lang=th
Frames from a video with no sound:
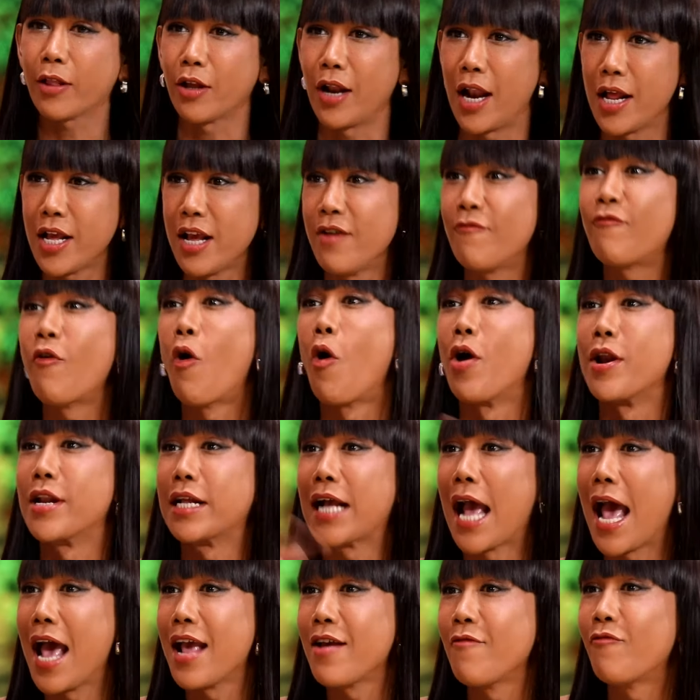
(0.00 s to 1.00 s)
กตอนแรกอีฝน
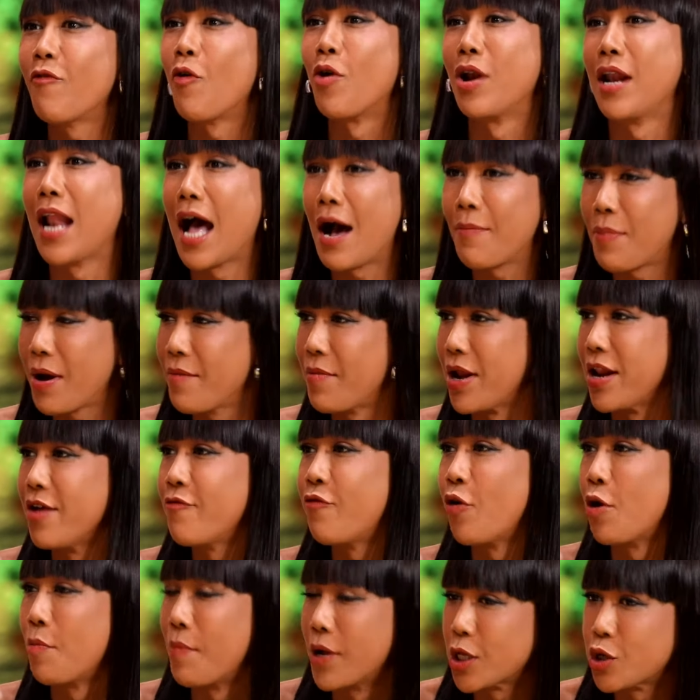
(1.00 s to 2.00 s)
ไงอีฝนแล้วไปเหมือน
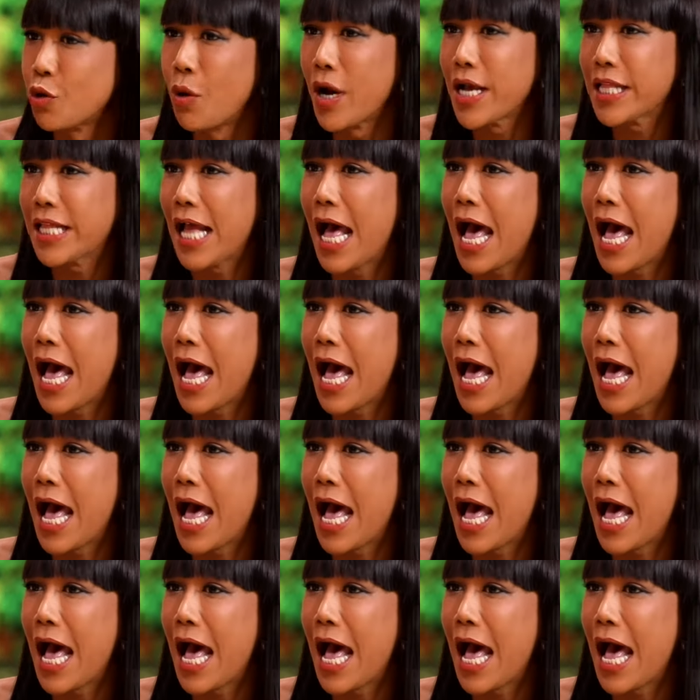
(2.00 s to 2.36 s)
อีฝนมาช่วย